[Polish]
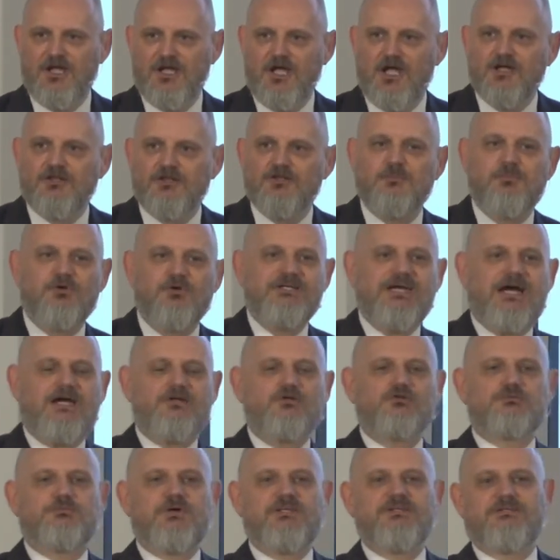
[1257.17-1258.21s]
No bo ja już
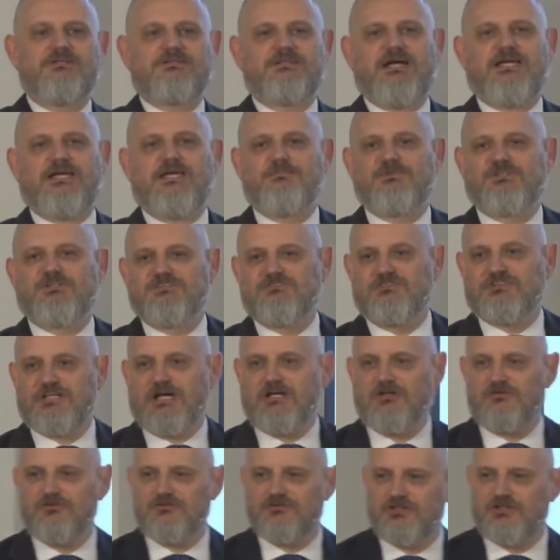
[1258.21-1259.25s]
będę taki
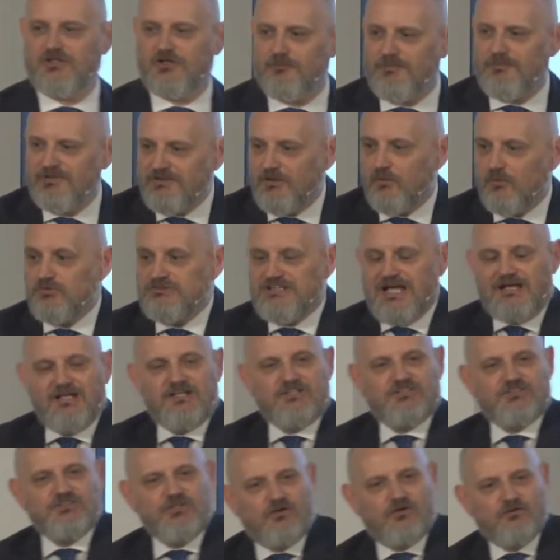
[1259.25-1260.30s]
przyzwyczajony do tego, będę
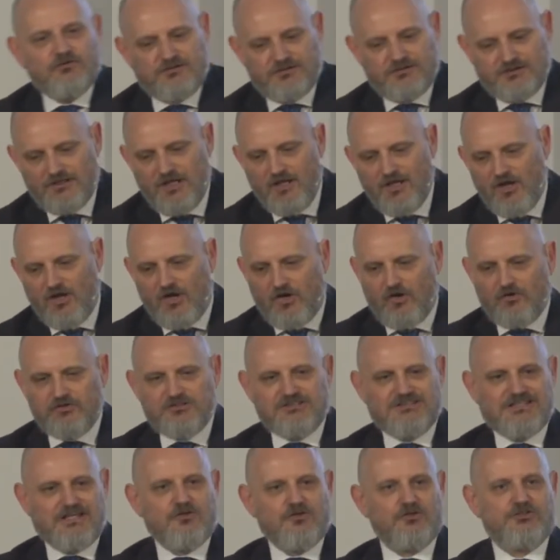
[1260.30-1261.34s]
uzależniony od
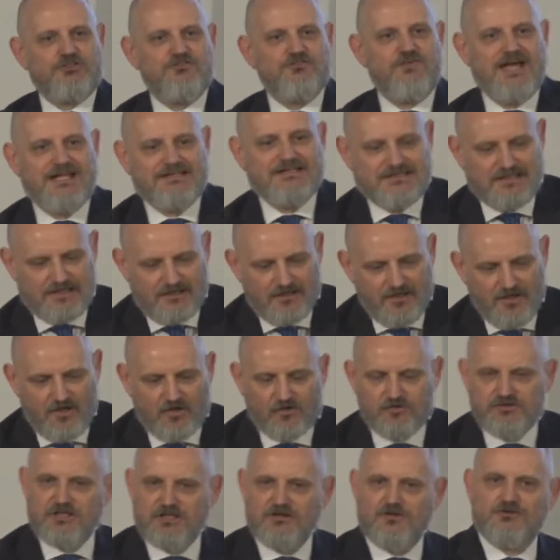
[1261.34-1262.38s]
tego świata, od
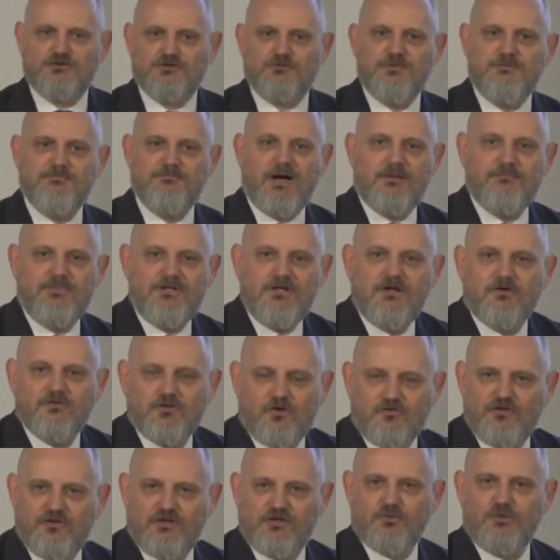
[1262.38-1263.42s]
tego, co mi Babilon
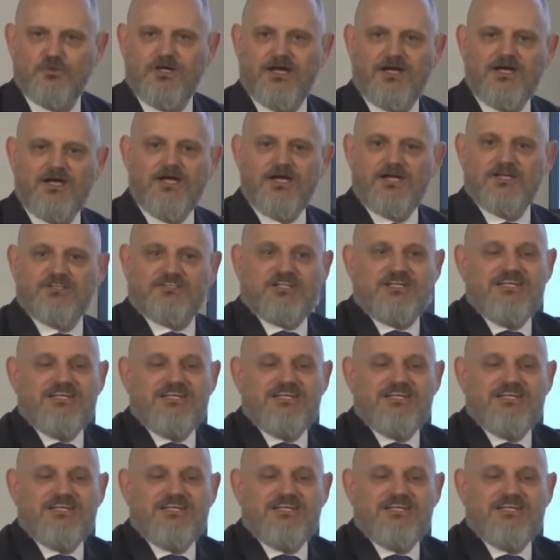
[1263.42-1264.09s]
oferuje, że nie